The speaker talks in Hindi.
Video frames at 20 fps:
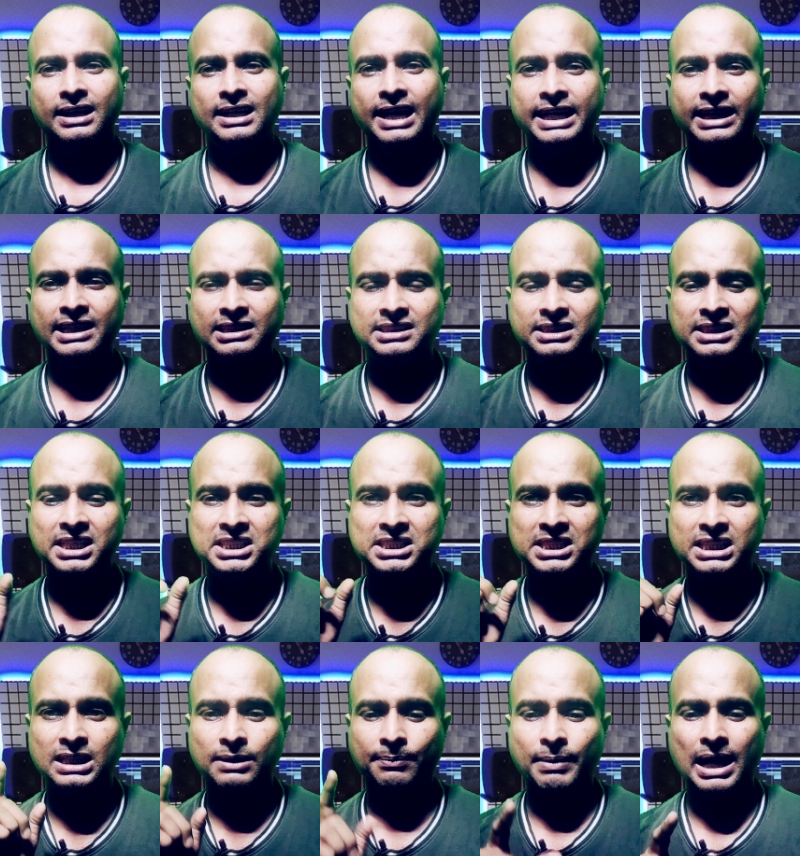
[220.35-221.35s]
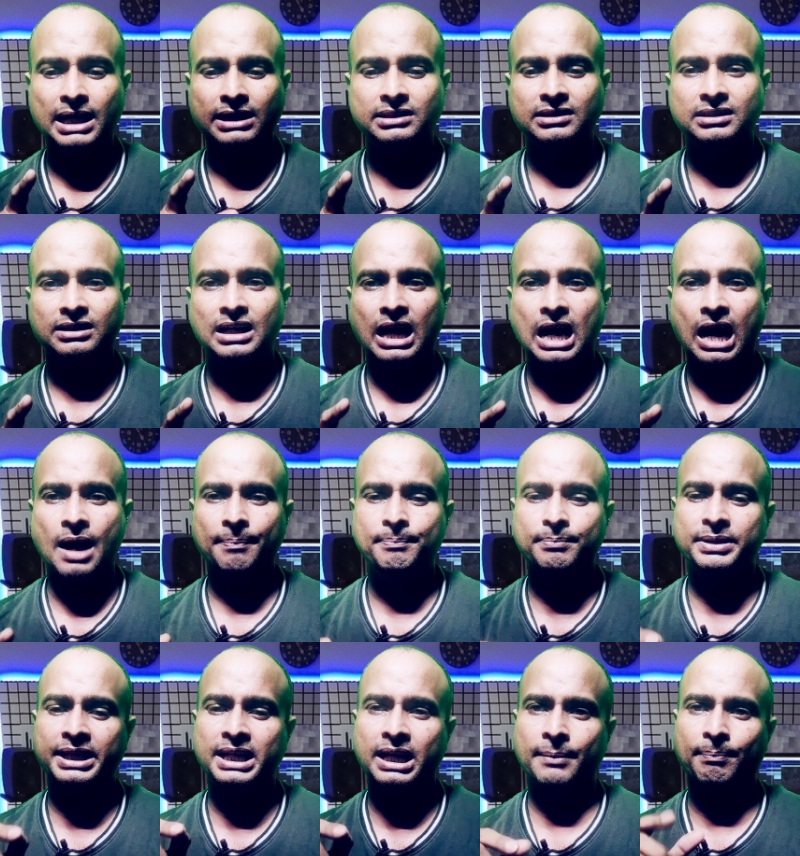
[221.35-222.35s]
लेकिन तीस दिन के बाद आप
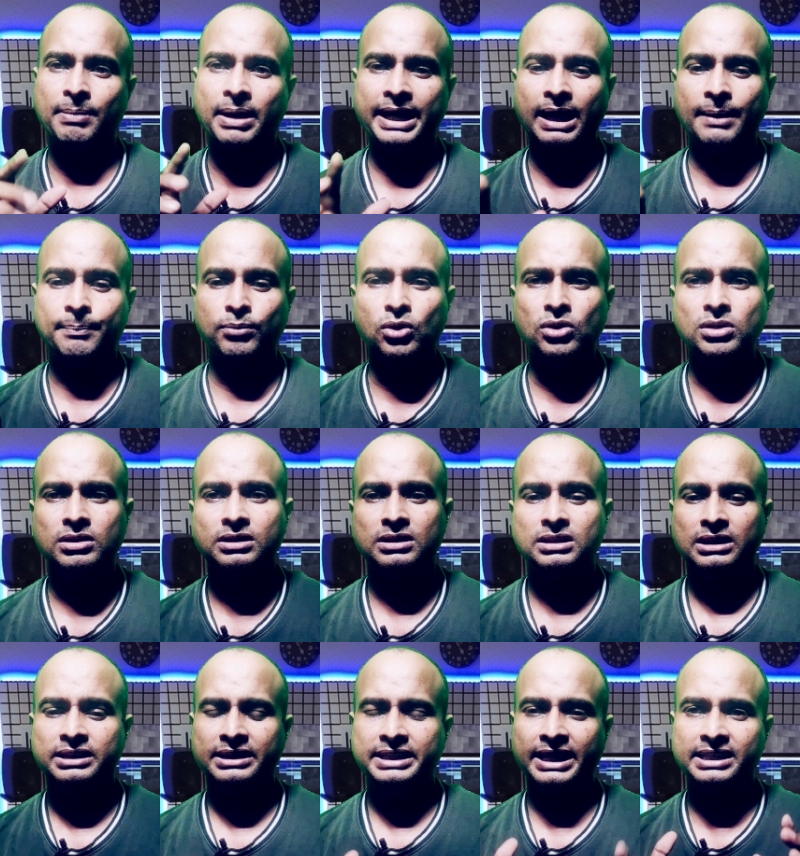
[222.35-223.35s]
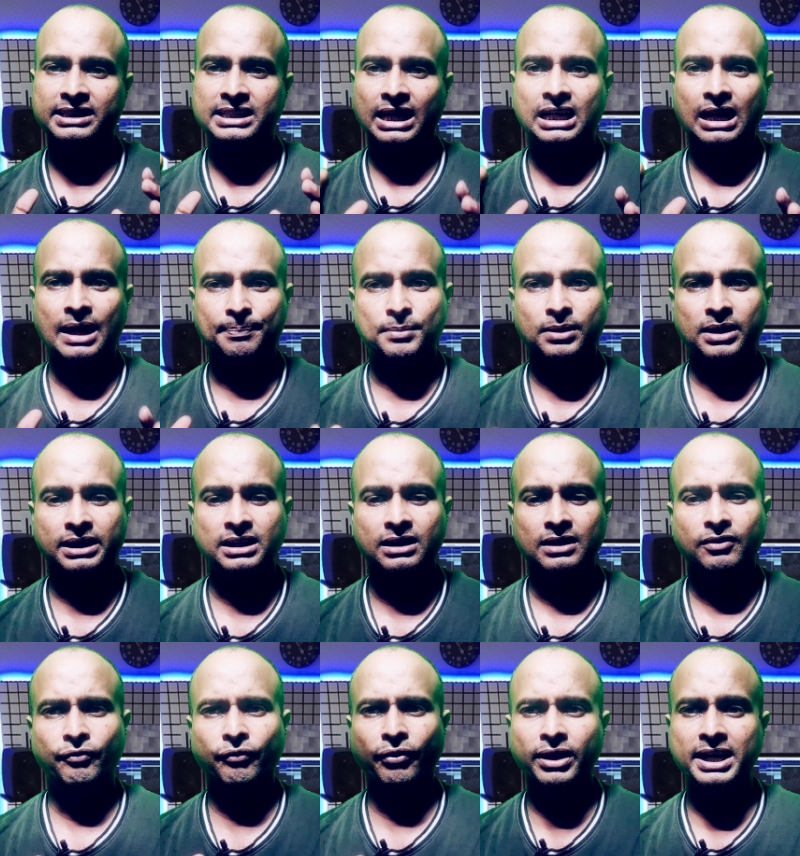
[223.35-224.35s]
रीअप्लाई आप लोग ठीक ठाक आप करके
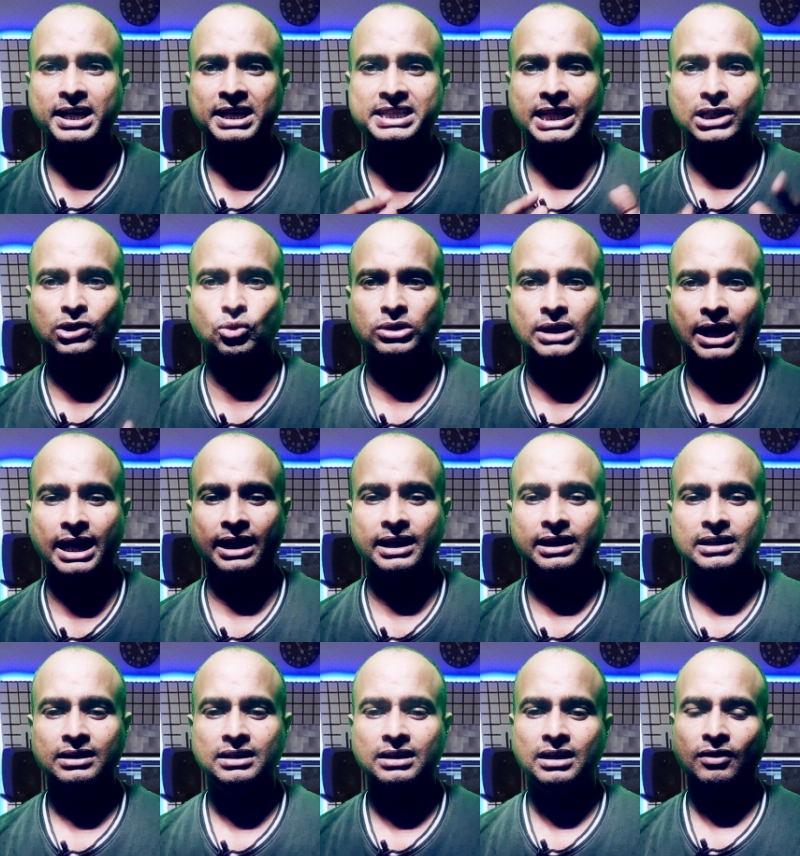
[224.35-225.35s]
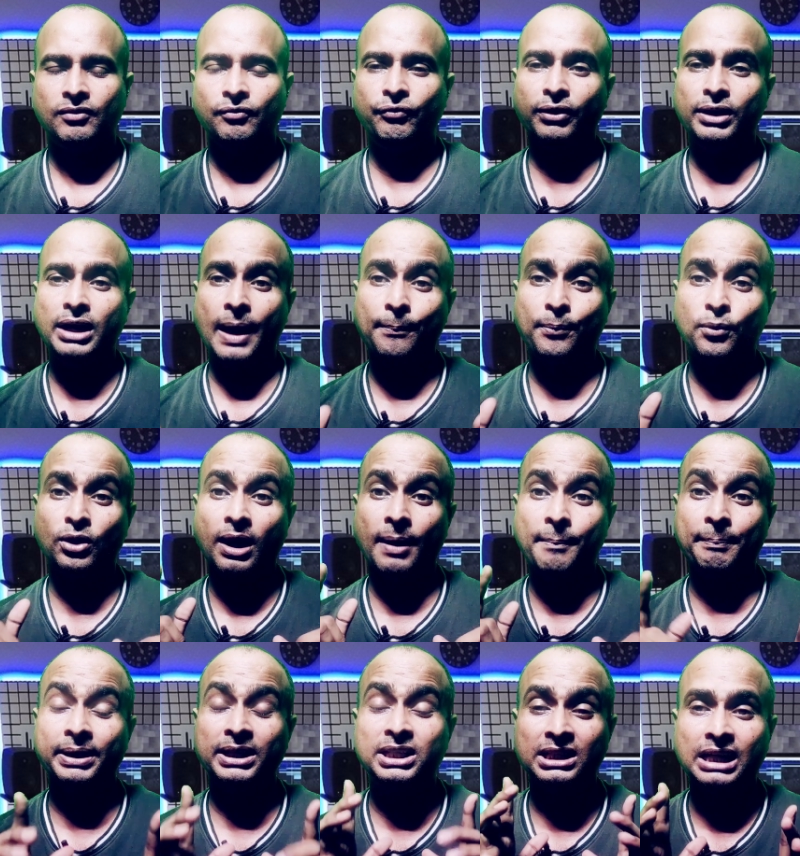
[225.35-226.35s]
फिर रिजेक्ट होता है फिर आपको
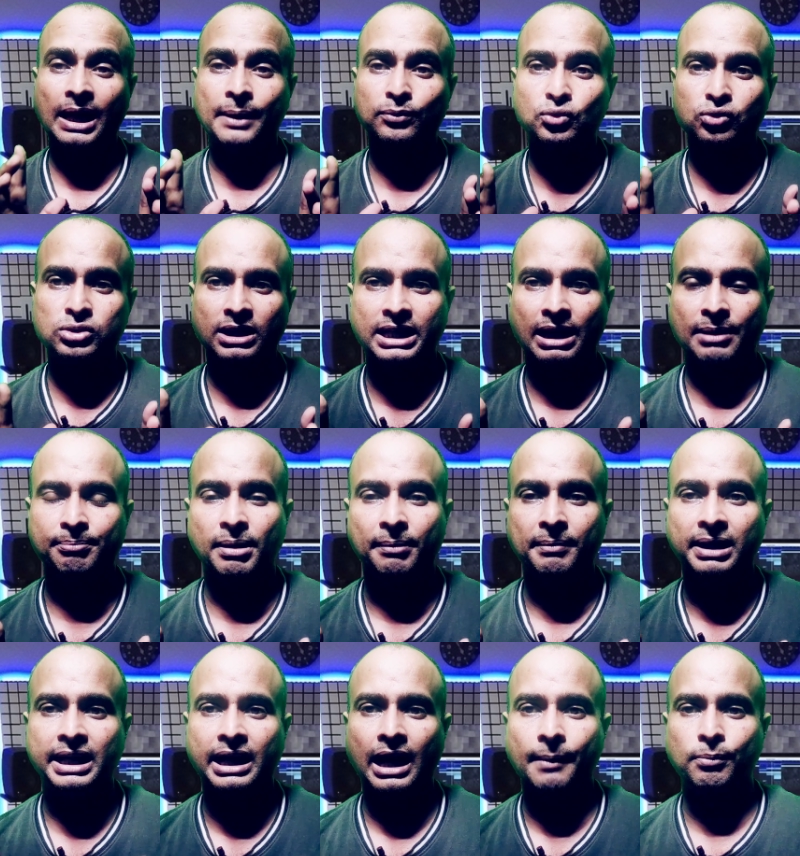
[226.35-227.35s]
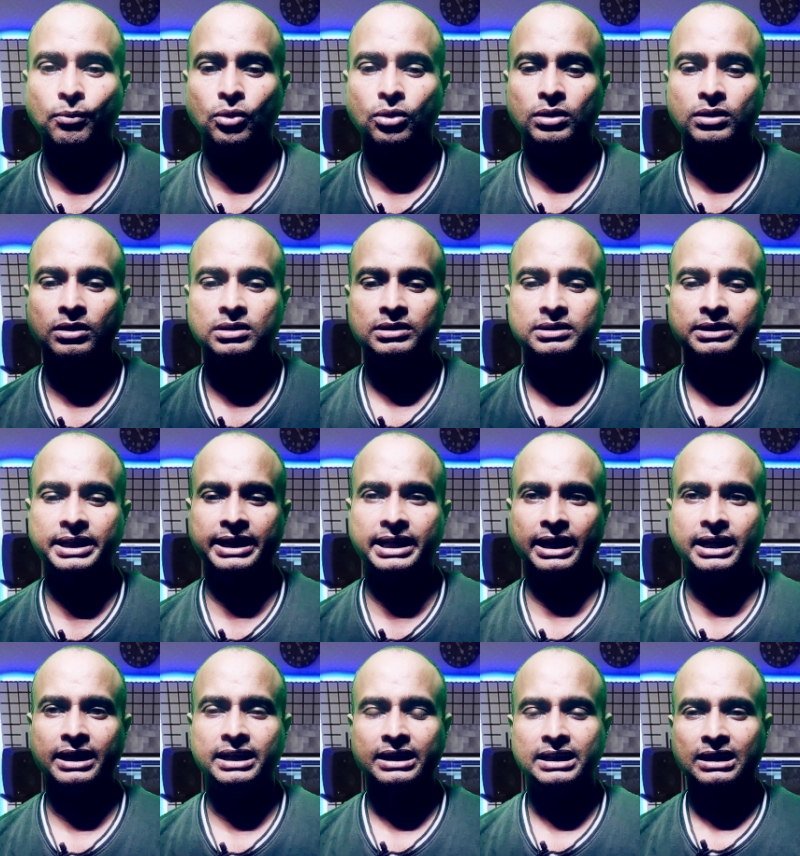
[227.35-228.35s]
नब्बे दिन का दूसरे टर्म में मिलेगा आपको ठीक
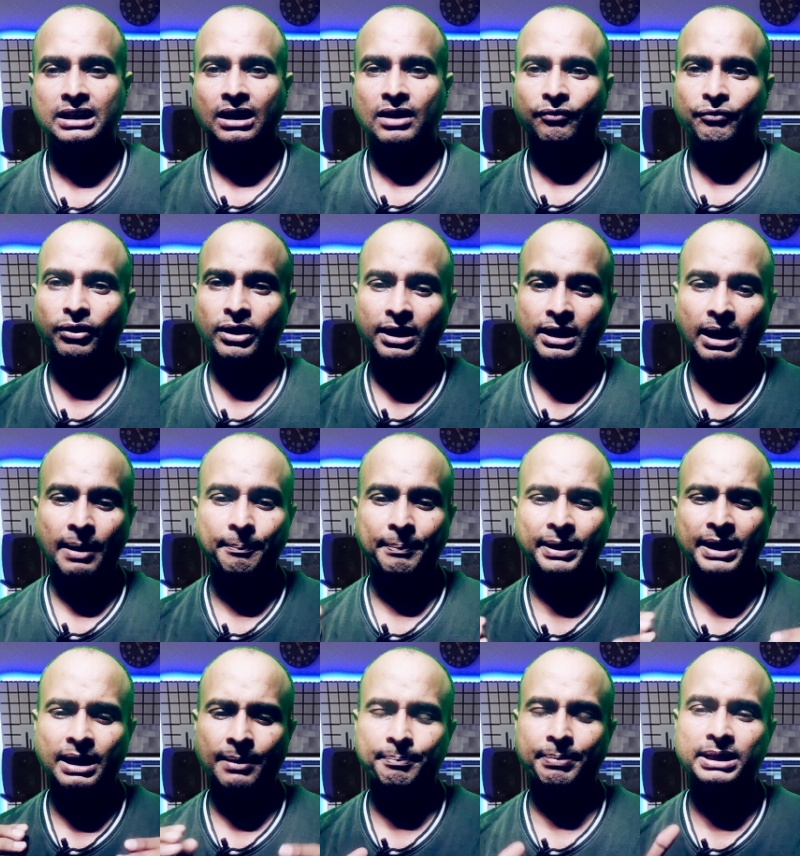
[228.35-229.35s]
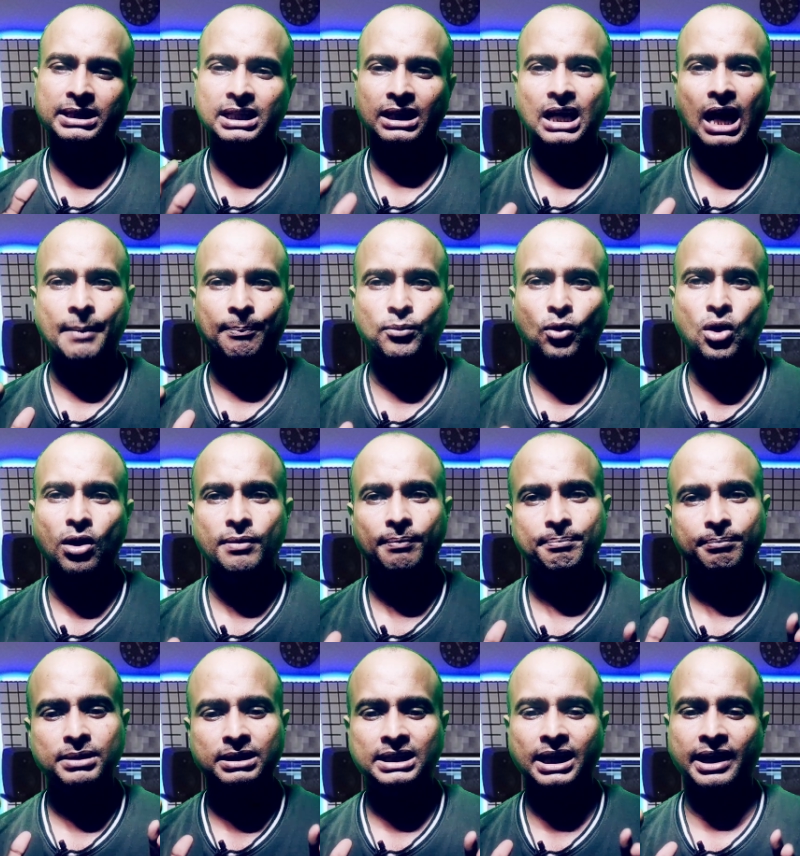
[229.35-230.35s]
है फिर नब्बे नब्बे तक आपको
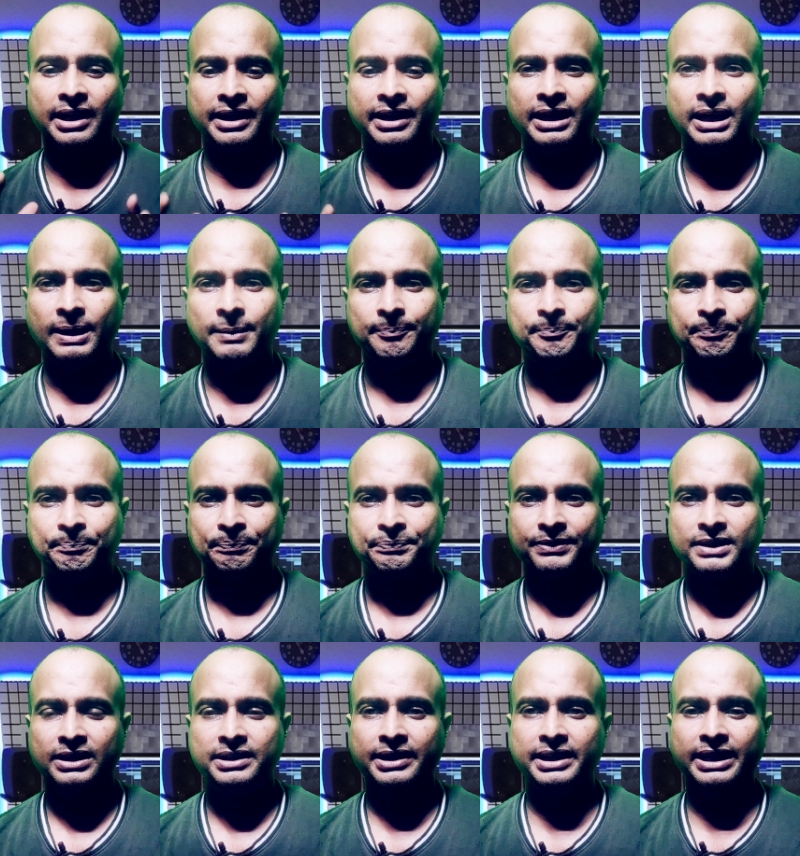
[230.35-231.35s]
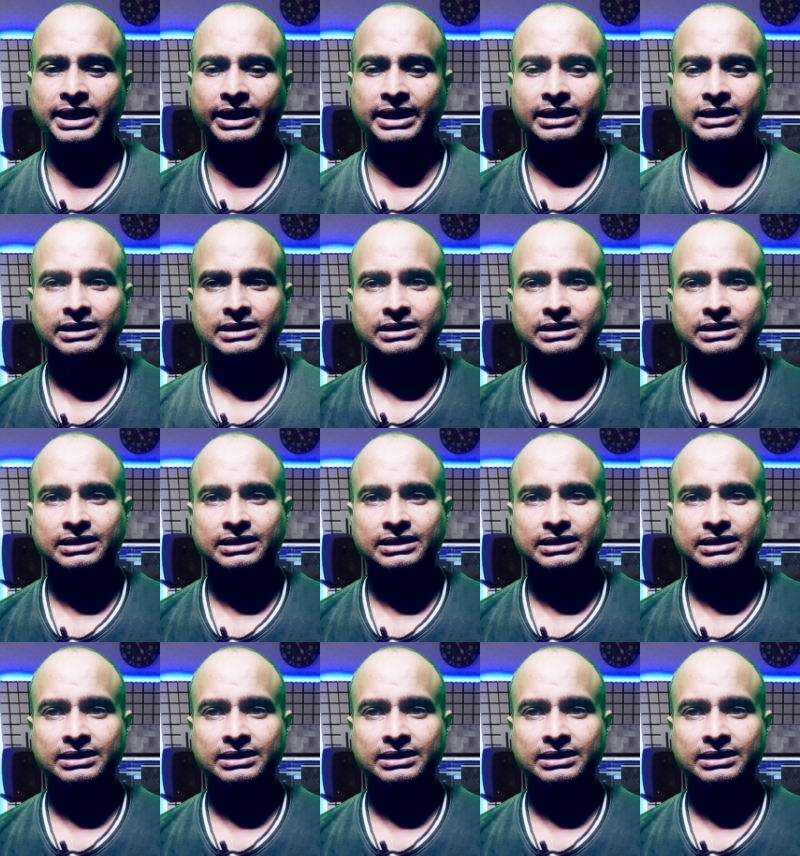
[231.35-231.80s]
मिलता रहेगा ठीक है